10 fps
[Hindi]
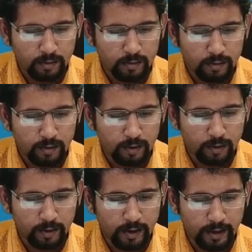ये
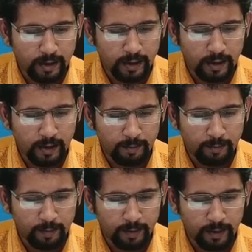हो गया ए
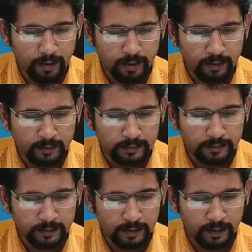बी
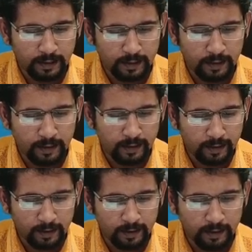सी डी
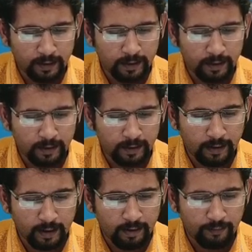ई
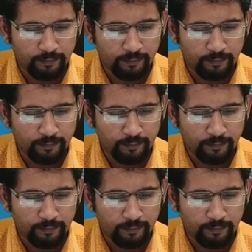एफ